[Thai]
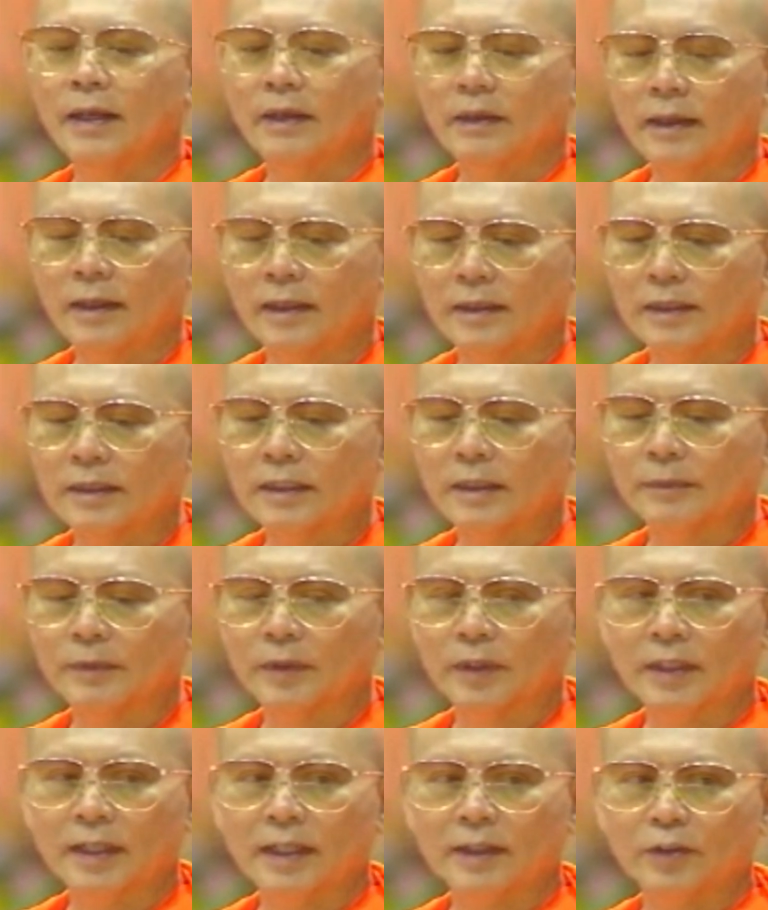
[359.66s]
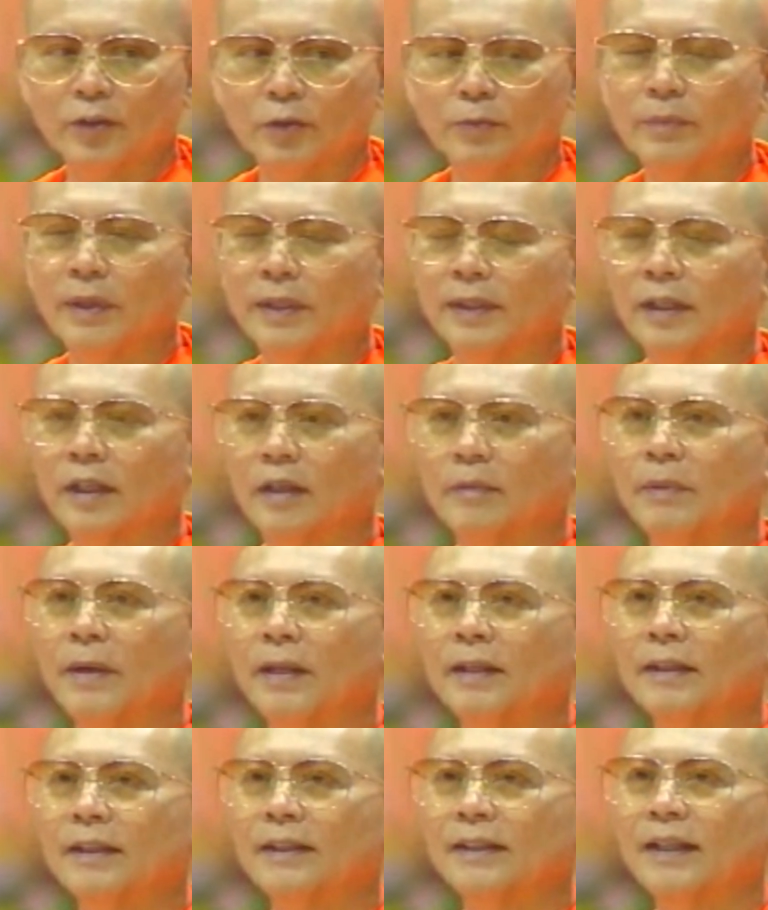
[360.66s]
แล้วก็เกือบจะได้สมบัติจกักร
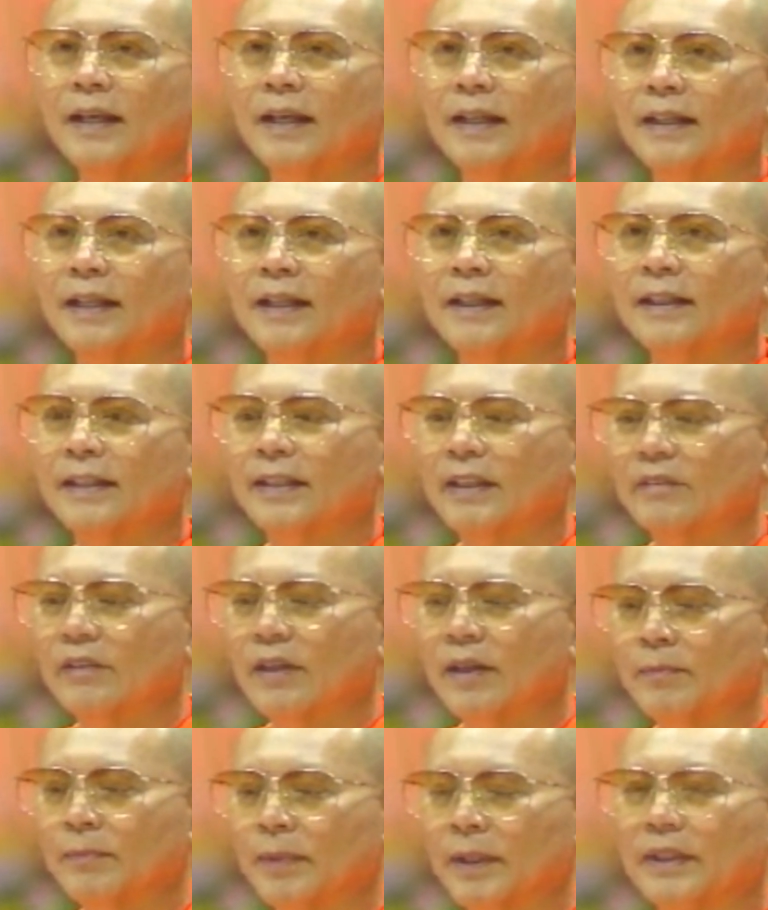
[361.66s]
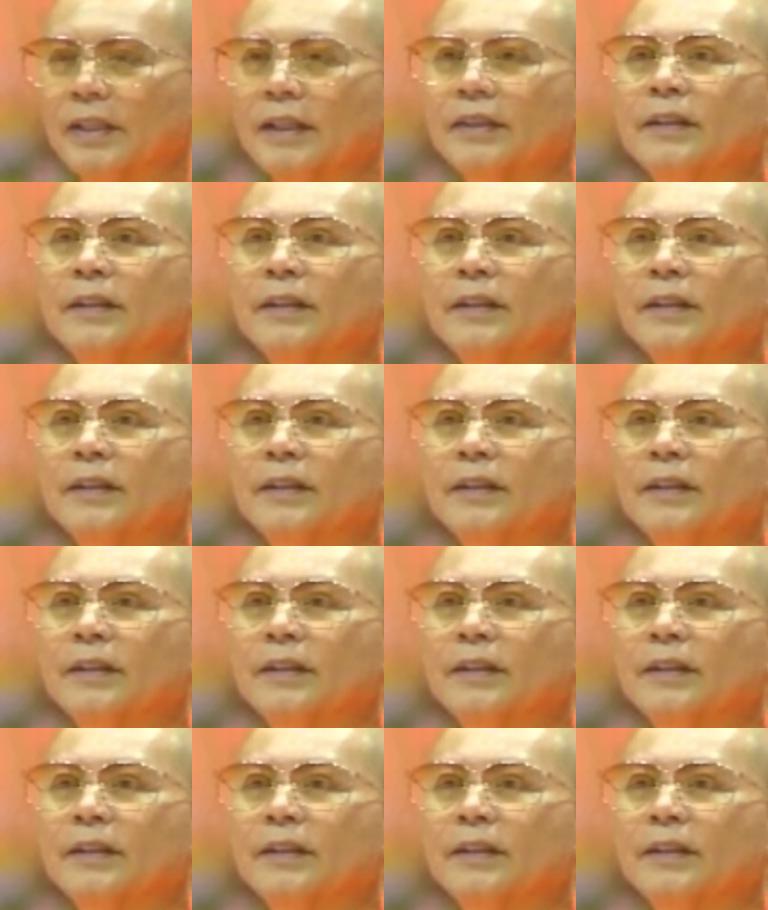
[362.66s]
พรรดิในชาตินั้น แต่ว่าป